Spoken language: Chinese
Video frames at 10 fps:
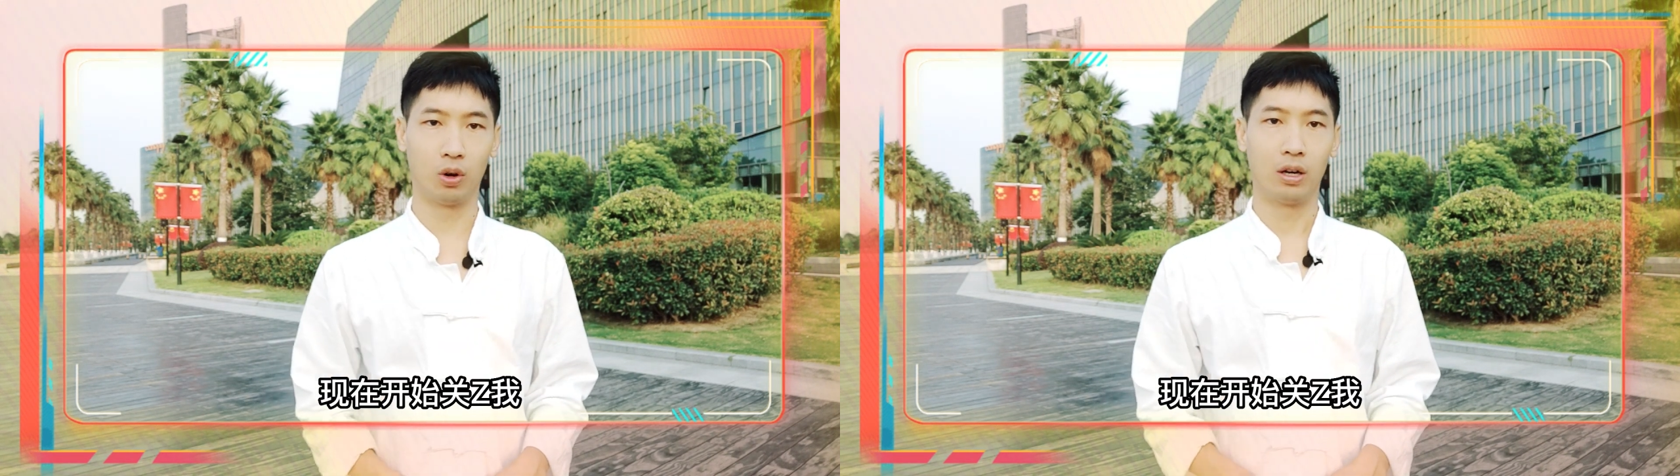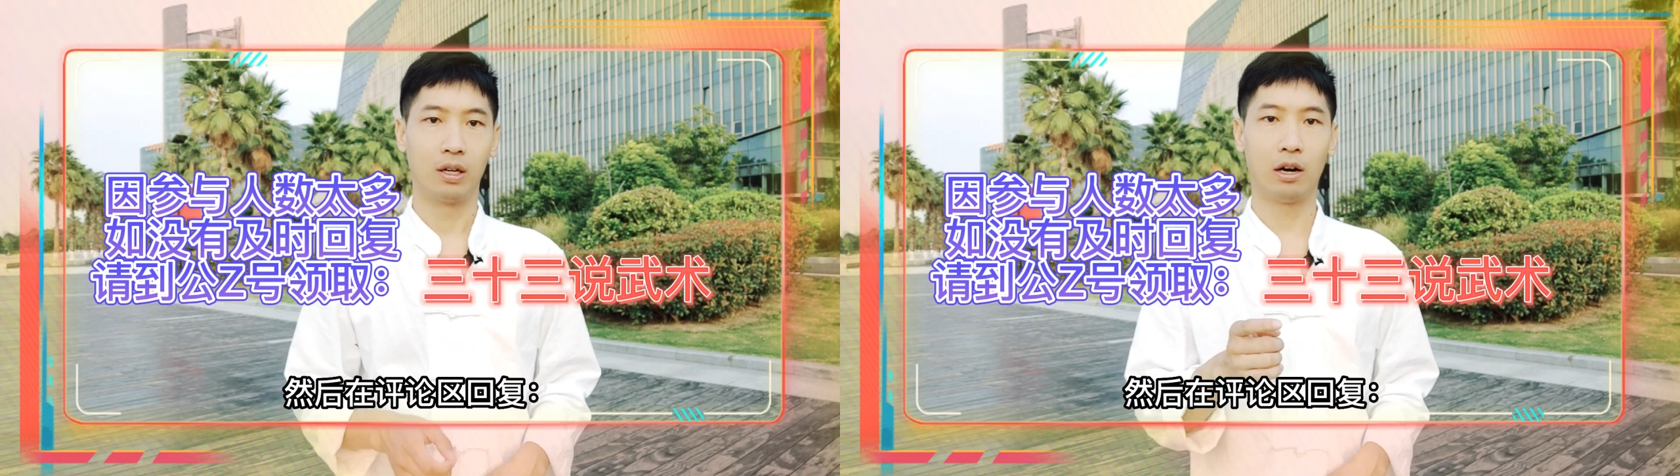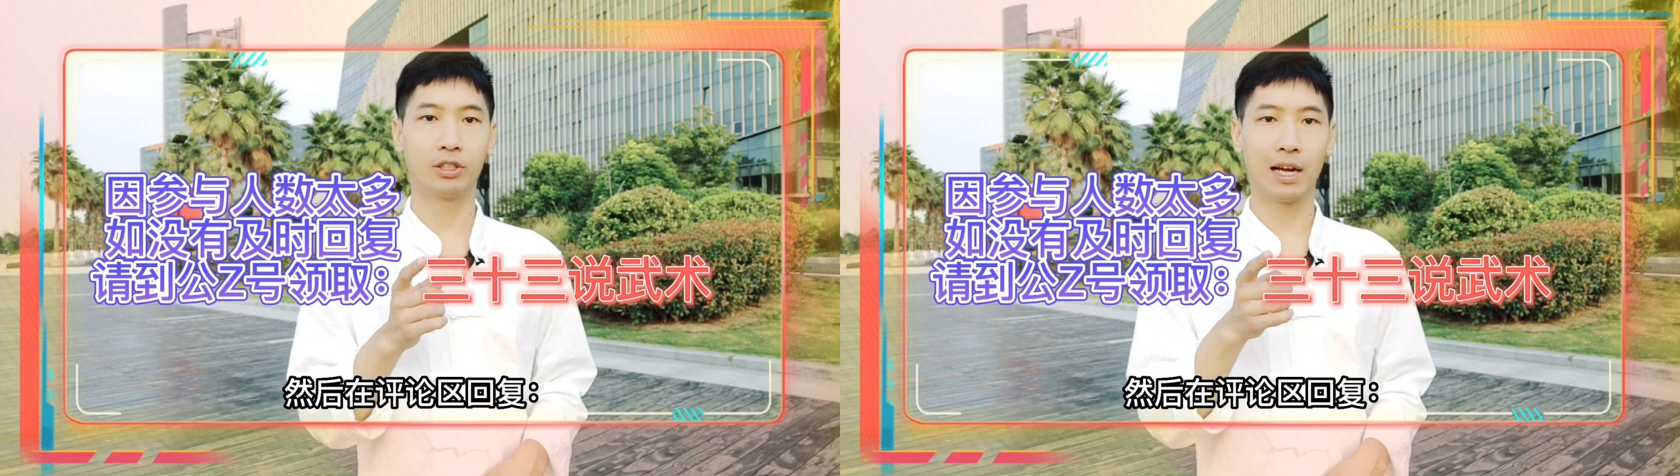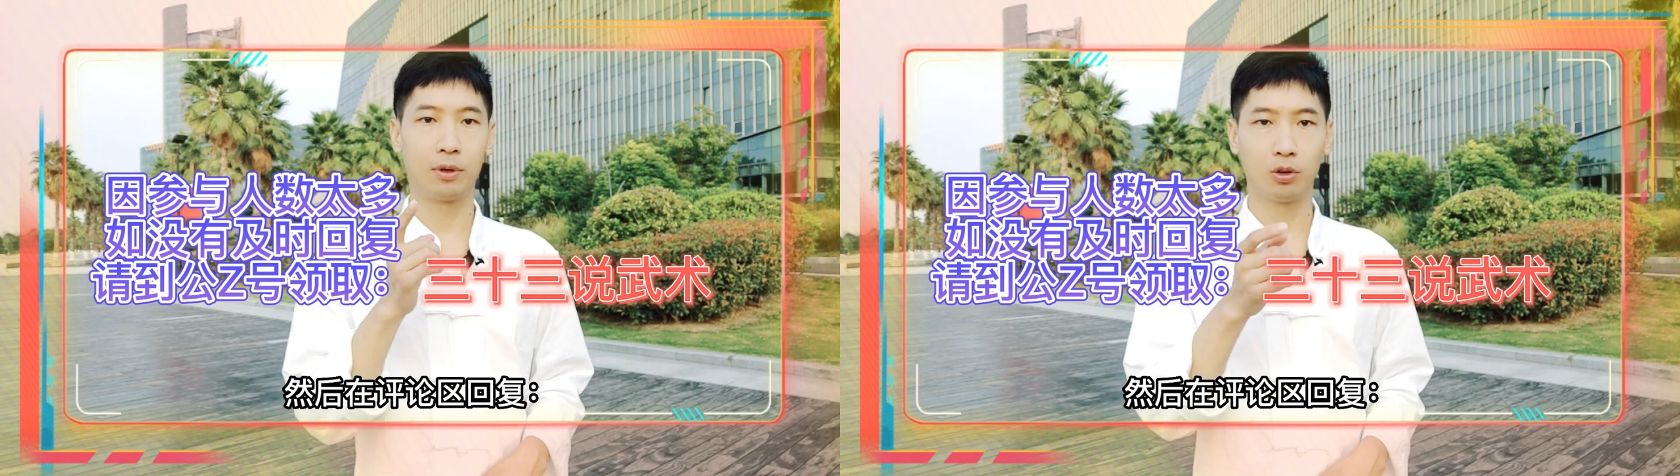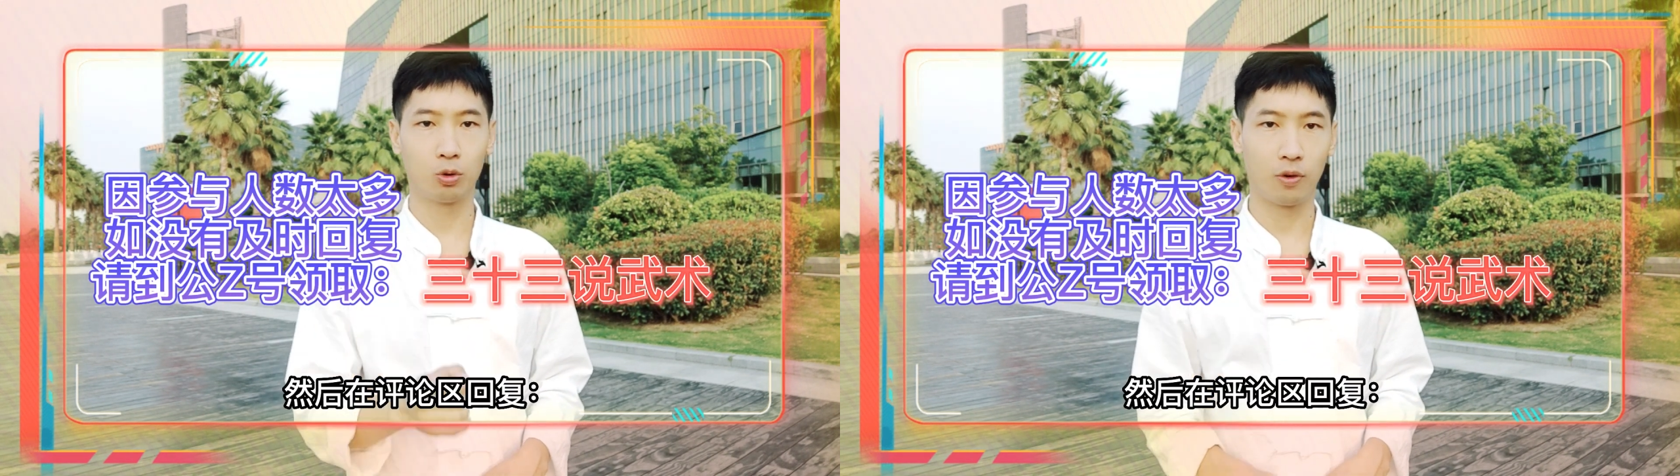然后在评
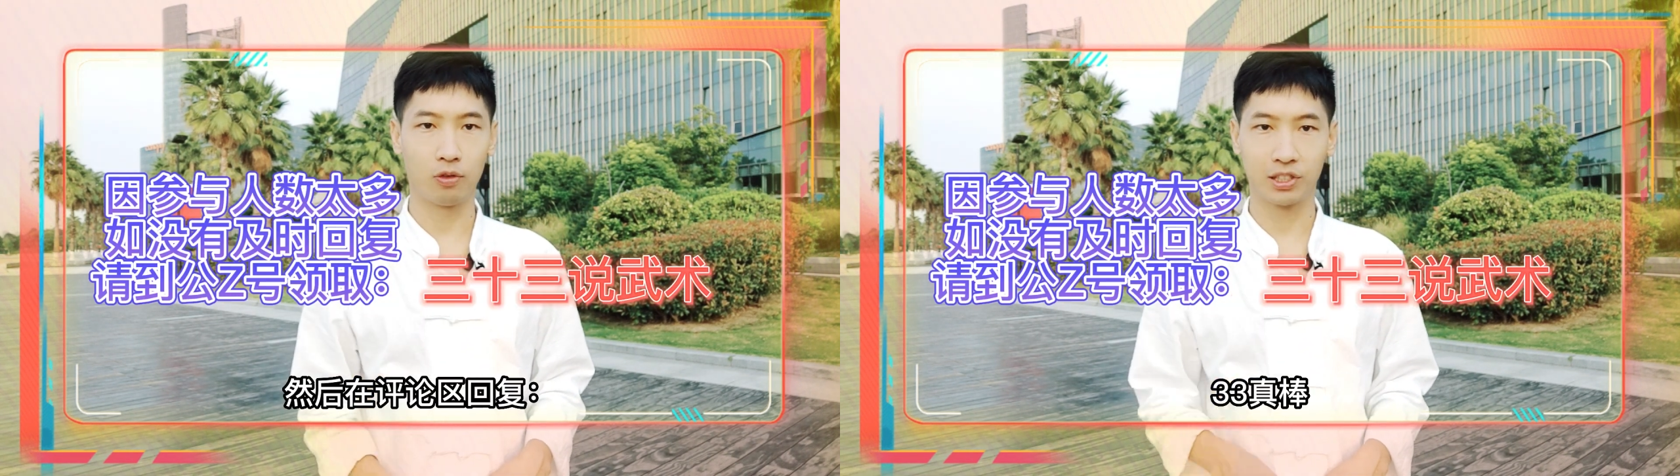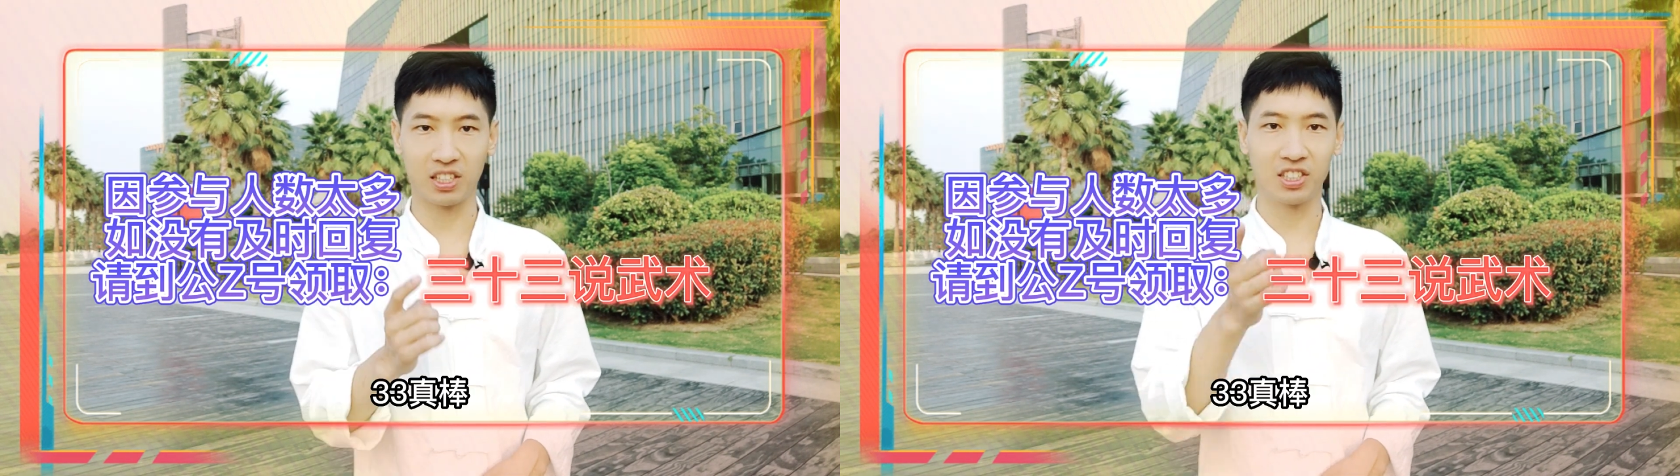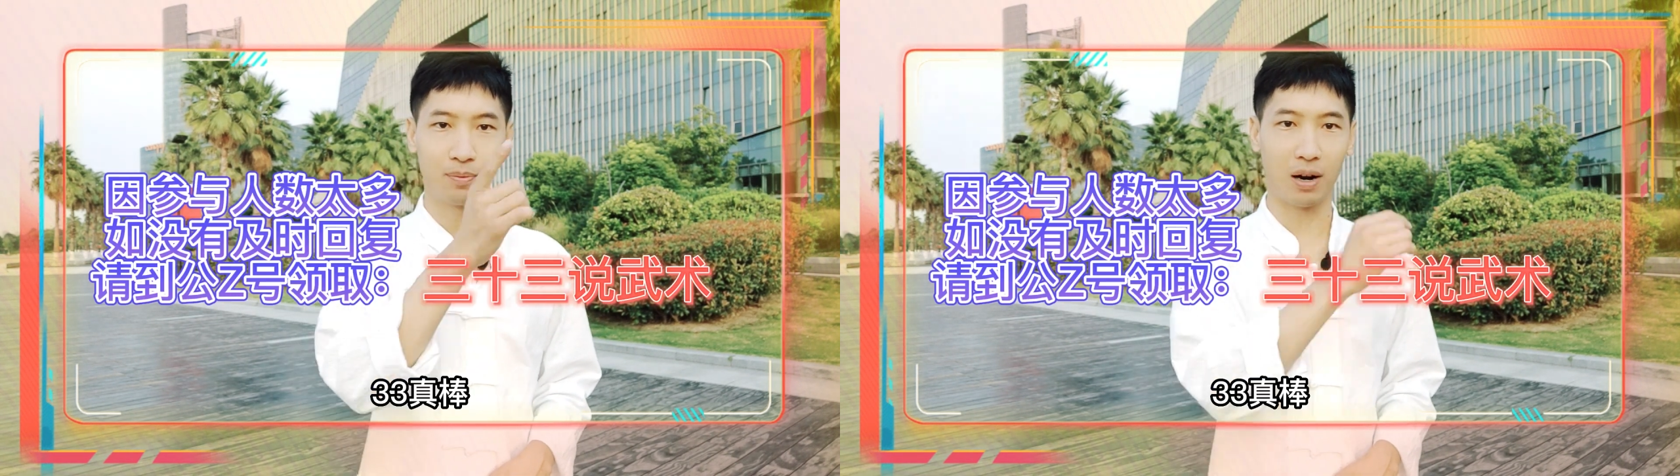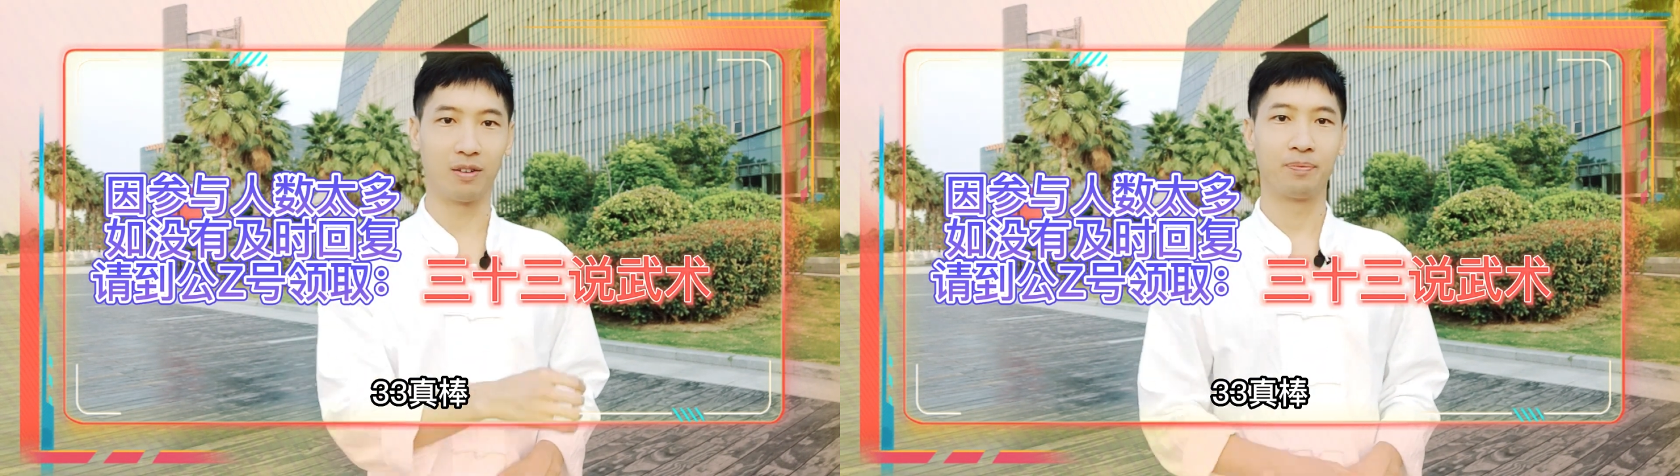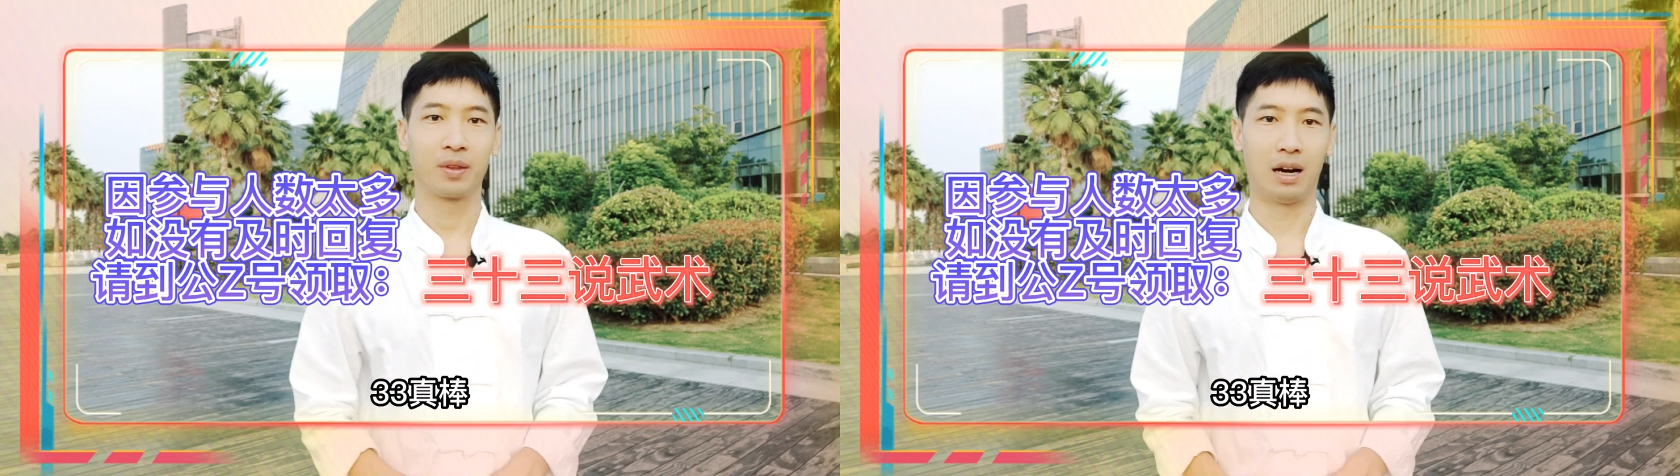论区回复三三真棒啊，